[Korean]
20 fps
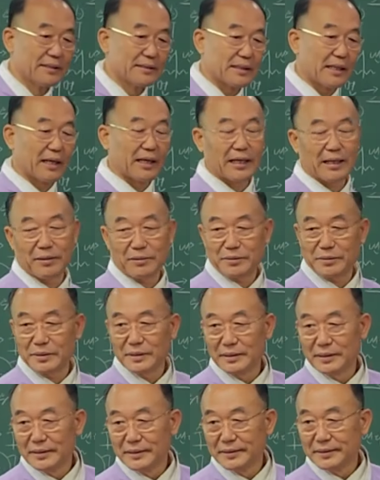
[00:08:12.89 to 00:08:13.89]
자, 오늘
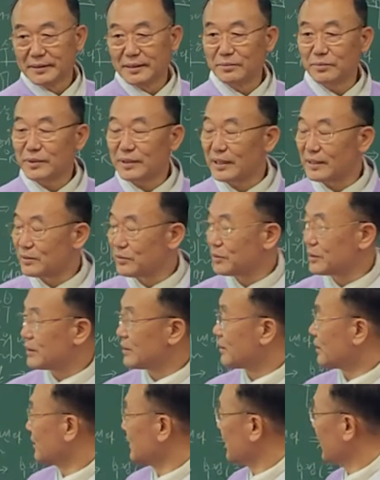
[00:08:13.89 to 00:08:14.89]
질문해
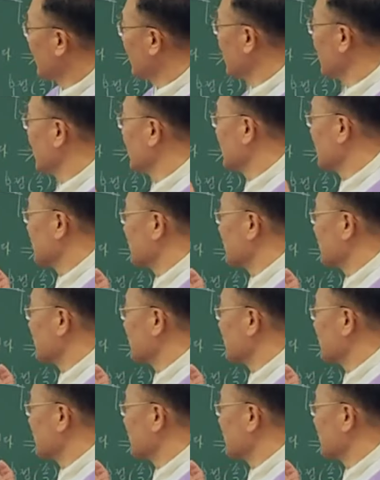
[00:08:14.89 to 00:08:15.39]
주셨는데,